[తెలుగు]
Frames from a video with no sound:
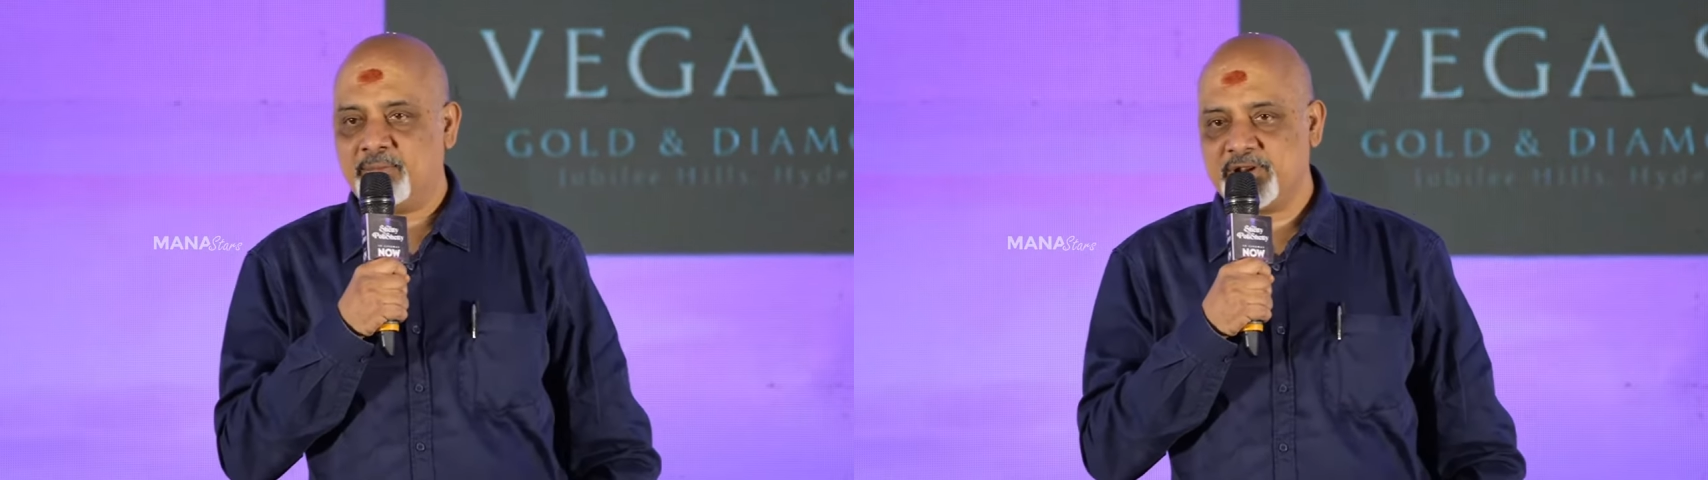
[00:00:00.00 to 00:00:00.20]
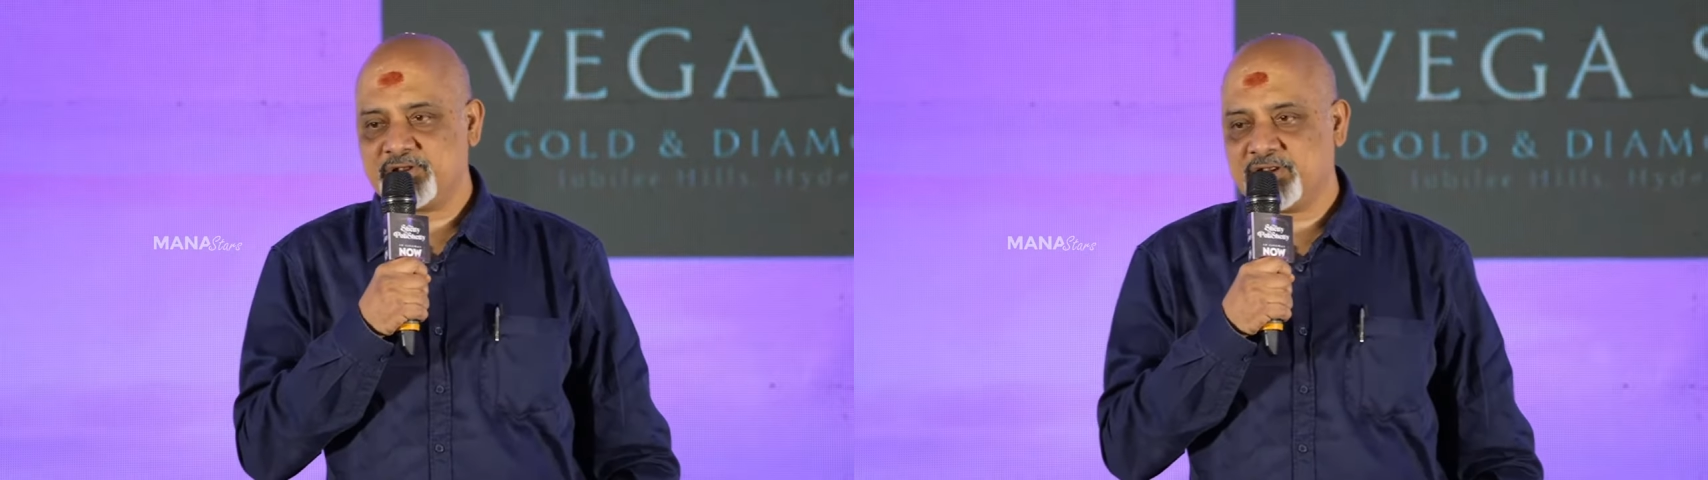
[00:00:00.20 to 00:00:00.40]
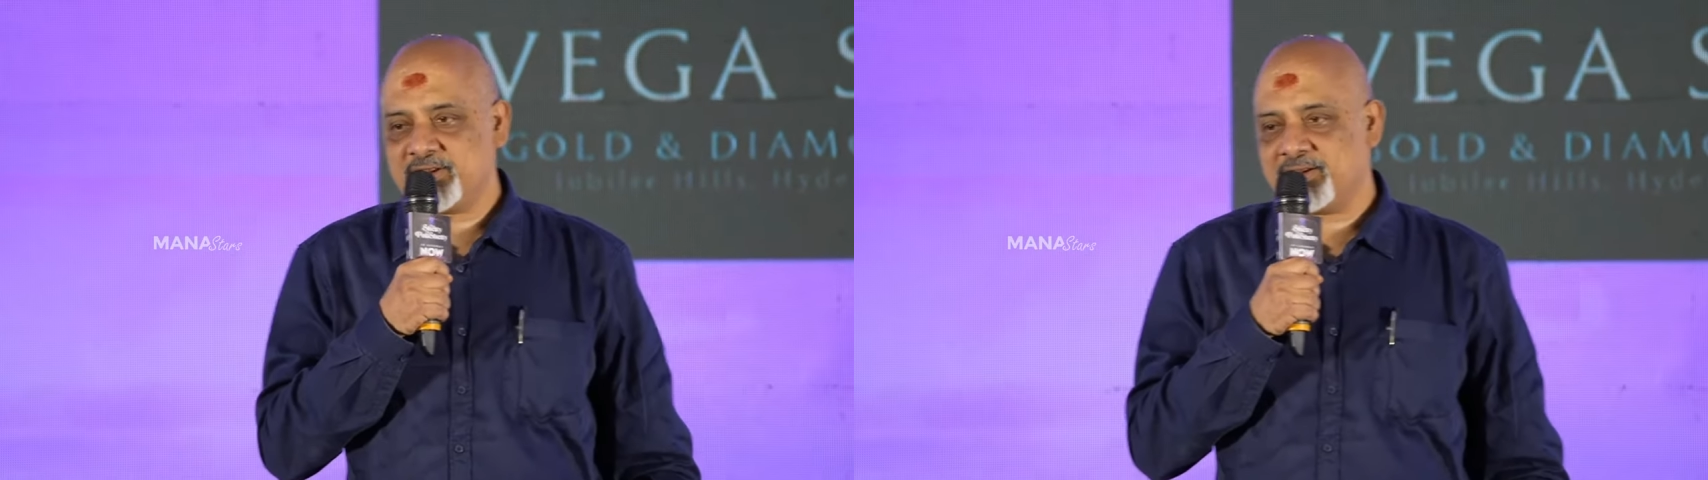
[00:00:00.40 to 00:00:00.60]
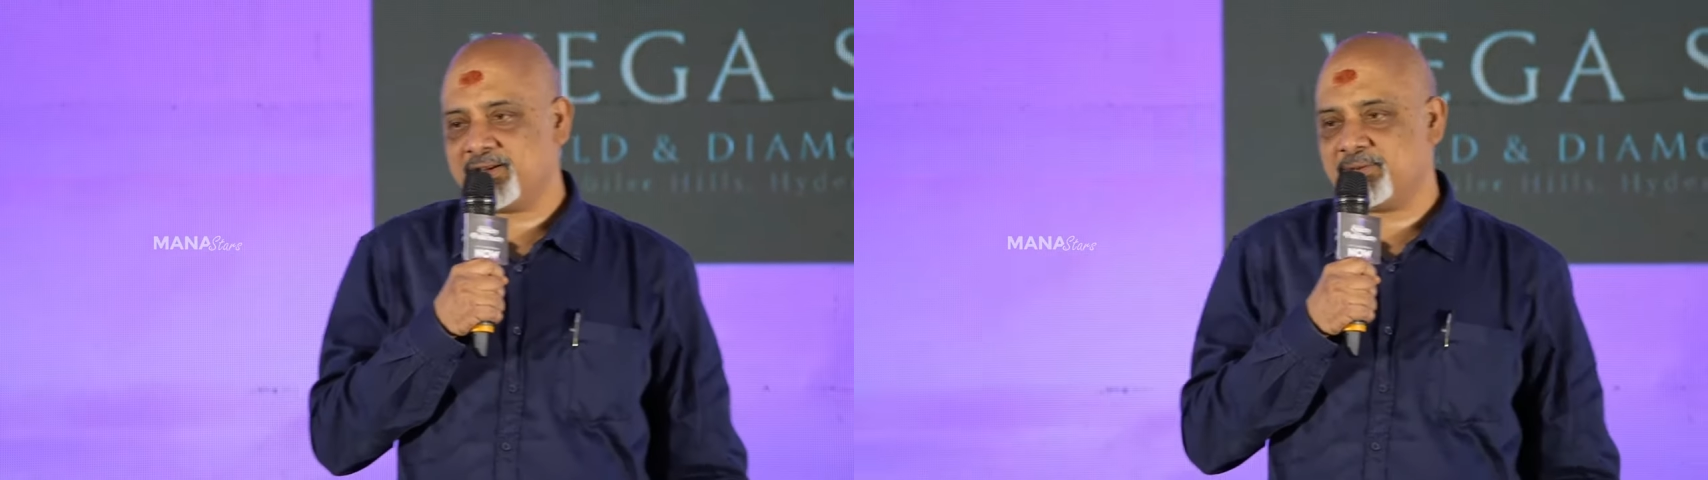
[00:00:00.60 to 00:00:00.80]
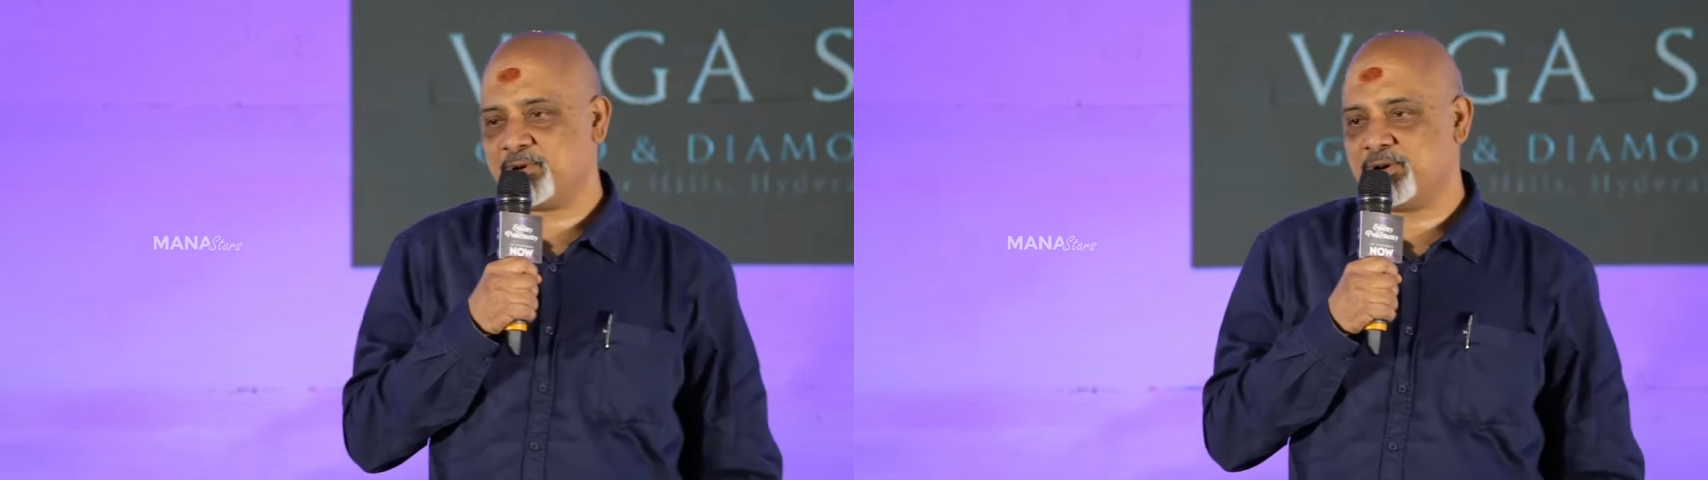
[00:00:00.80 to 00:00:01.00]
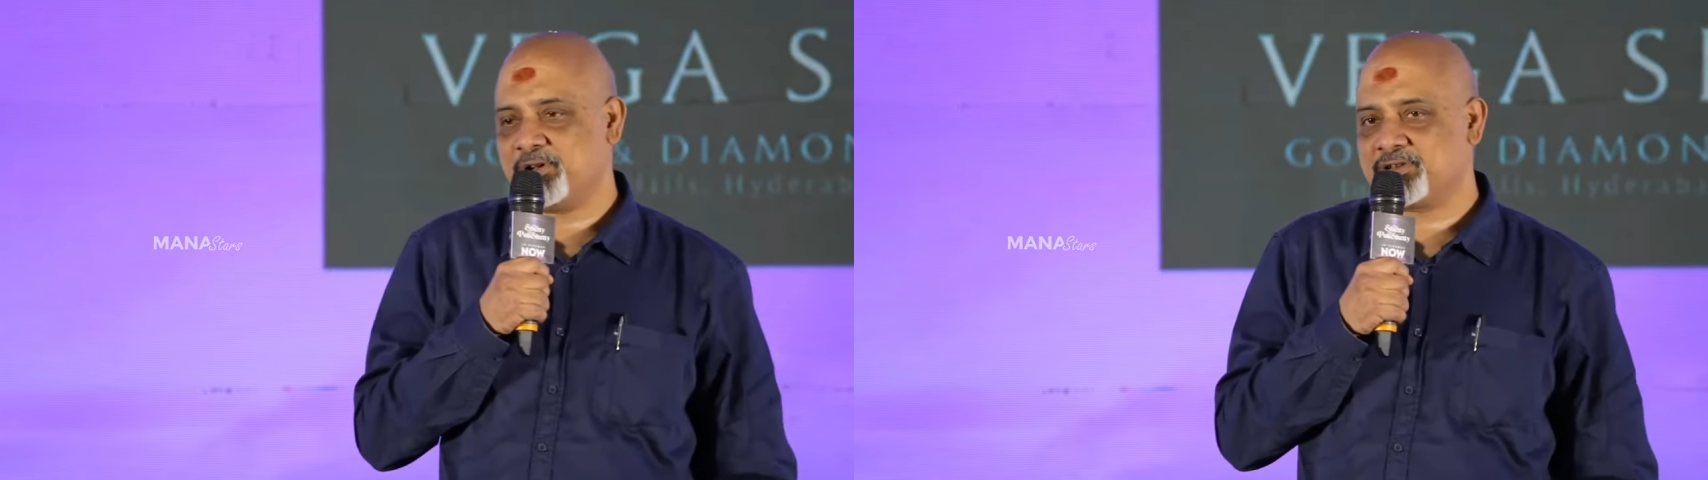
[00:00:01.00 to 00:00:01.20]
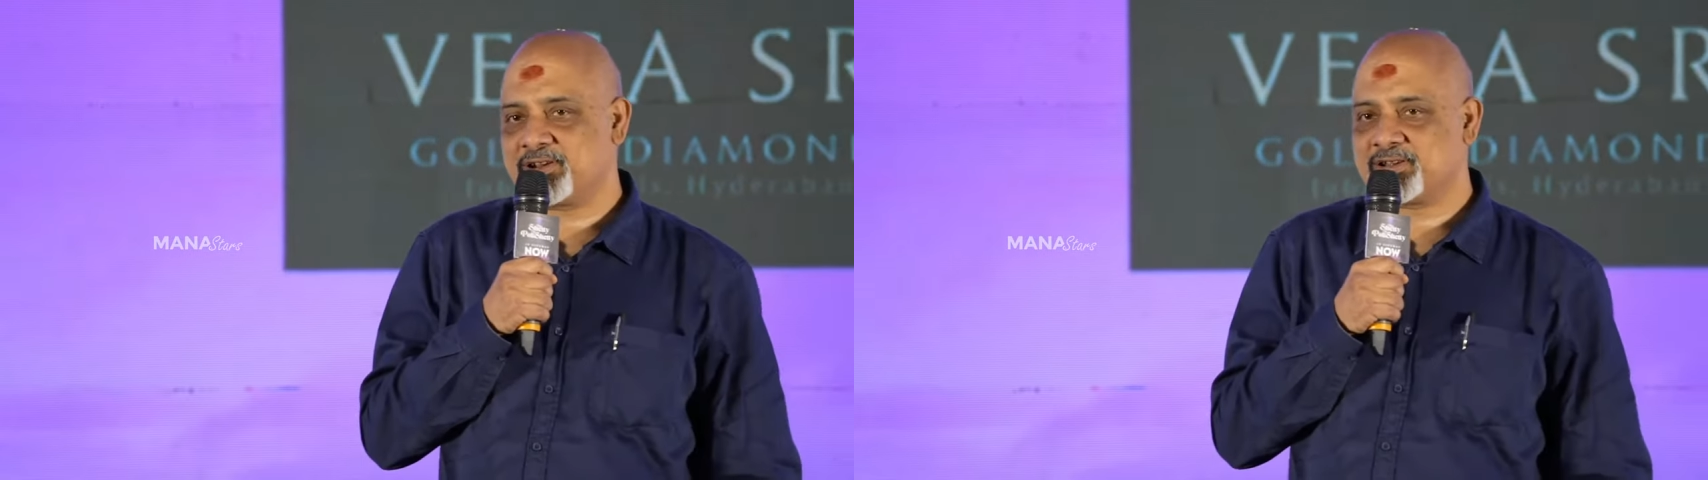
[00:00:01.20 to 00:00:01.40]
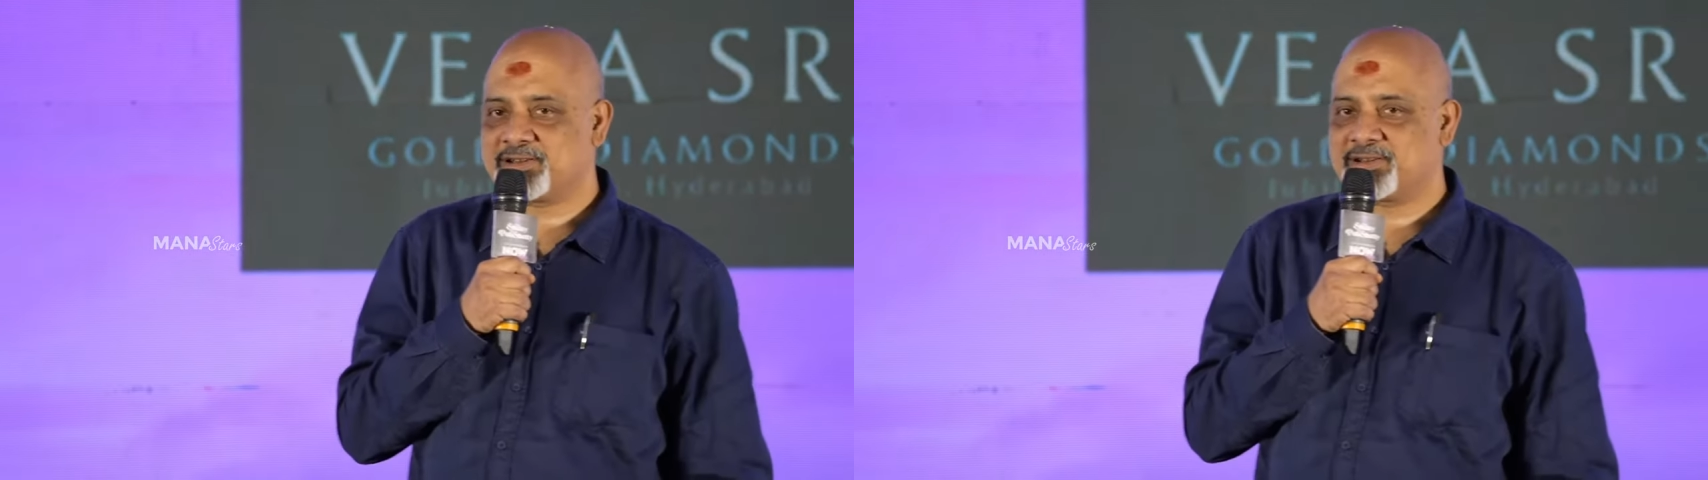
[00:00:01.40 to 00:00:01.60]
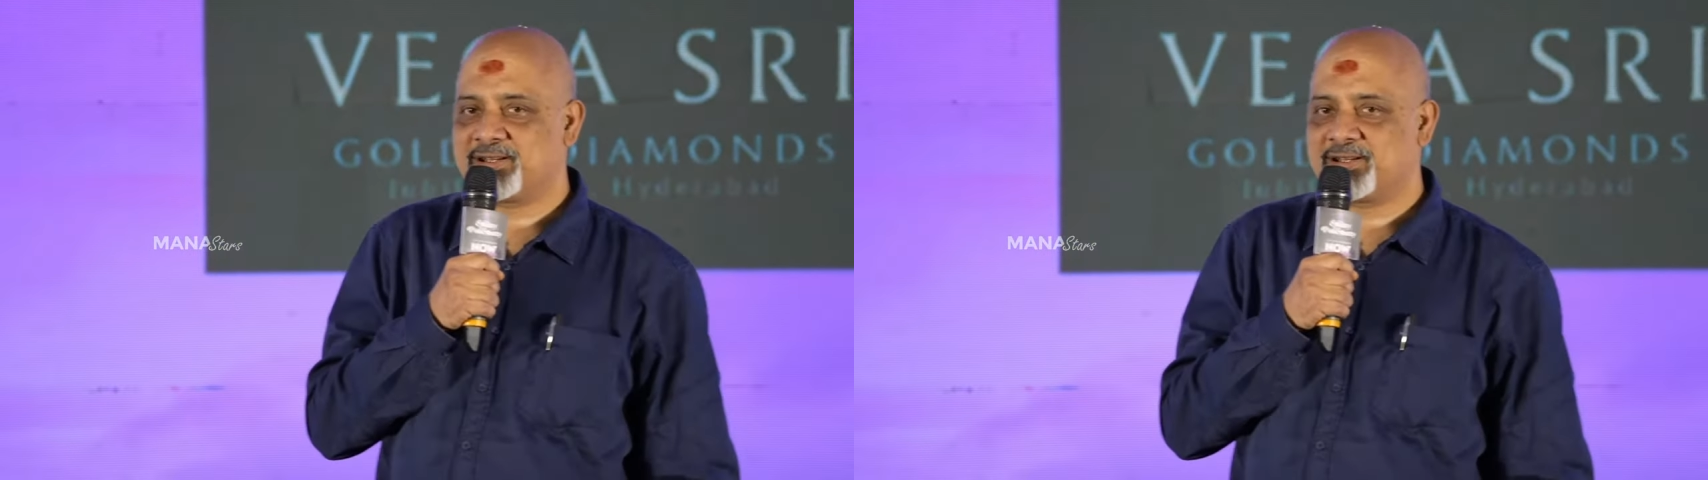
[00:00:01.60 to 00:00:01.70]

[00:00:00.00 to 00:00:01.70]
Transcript: మిర్చి ప్రొడ్యూసర్స్